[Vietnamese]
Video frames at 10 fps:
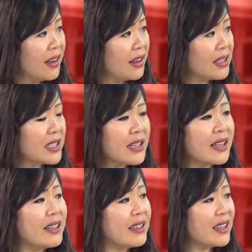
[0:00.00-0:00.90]
để cho
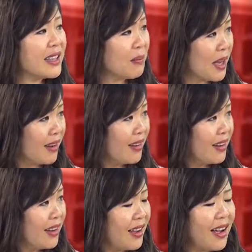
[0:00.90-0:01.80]
gia đình tới tham dự
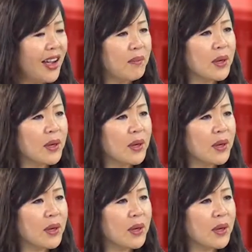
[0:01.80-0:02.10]
à,